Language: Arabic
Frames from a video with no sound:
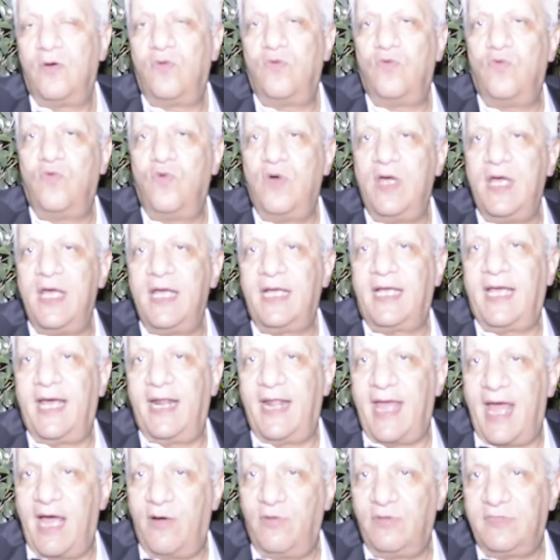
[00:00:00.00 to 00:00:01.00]

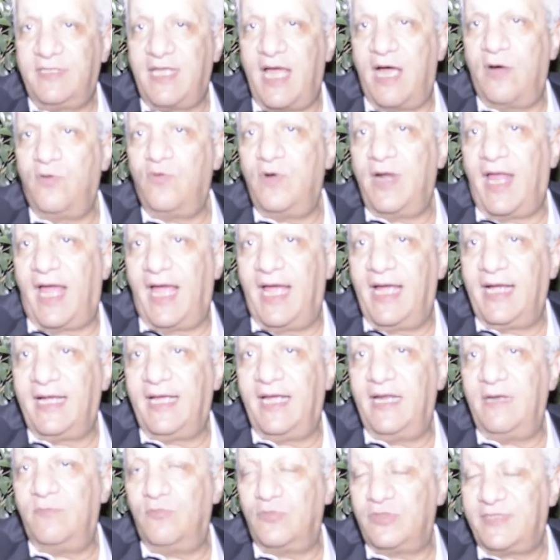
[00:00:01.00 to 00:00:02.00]
وكان اول
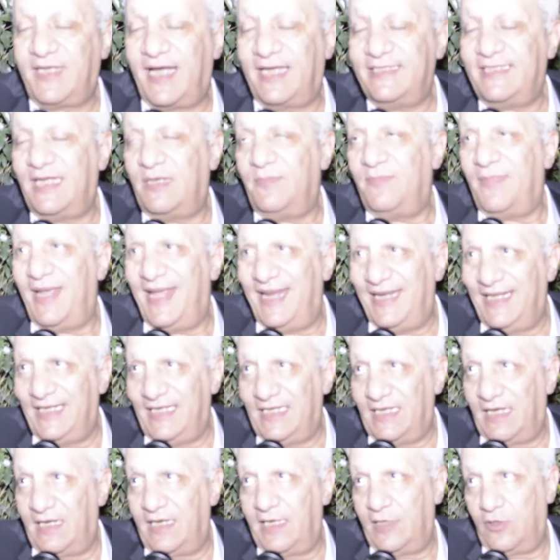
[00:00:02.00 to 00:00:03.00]
حاجه المساعده
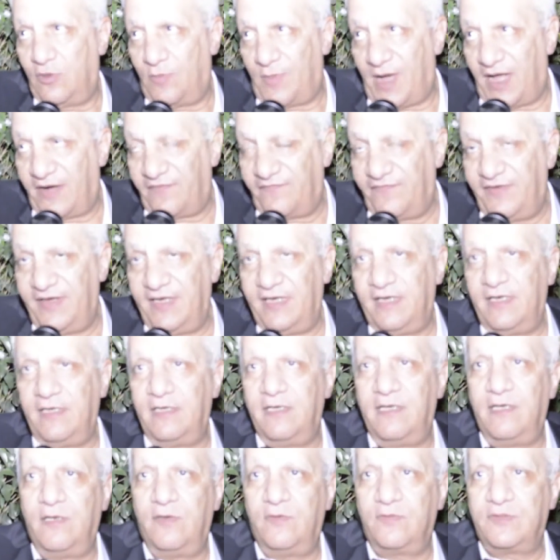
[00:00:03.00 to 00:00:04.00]
الماليه لانهم عارفين
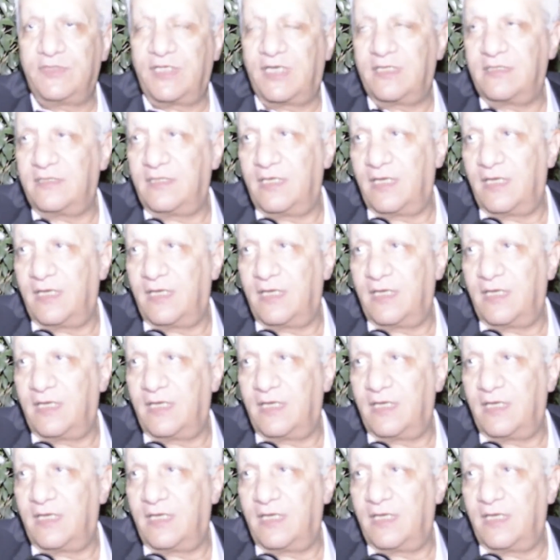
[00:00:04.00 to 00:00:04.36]
ان وزاره